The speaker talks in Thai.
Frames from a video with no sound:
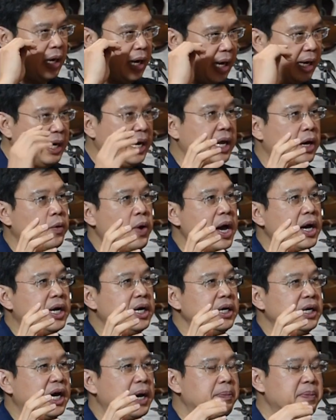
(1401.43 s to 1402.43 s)
เห็นอะไรกว้าง
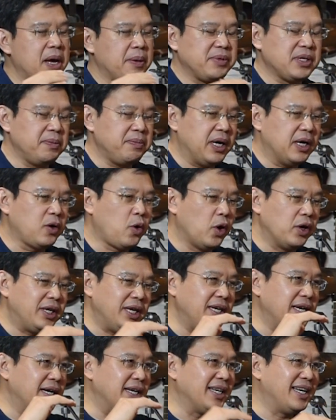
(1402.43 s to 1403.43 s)
ขึ้นก็เปรียบเสมือนคน
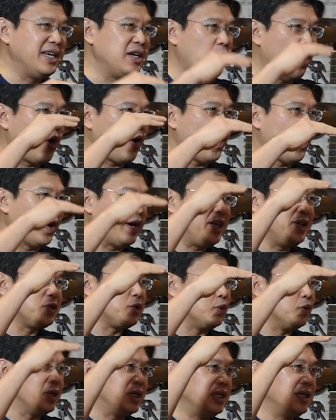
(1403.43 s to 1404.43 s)
ที่เดินขึ้นหอคอยที่
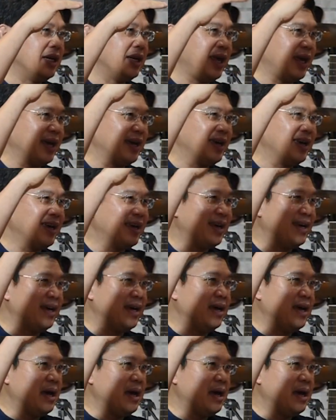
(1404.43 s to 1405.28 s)
สูงขึ้นนั่นเองครับ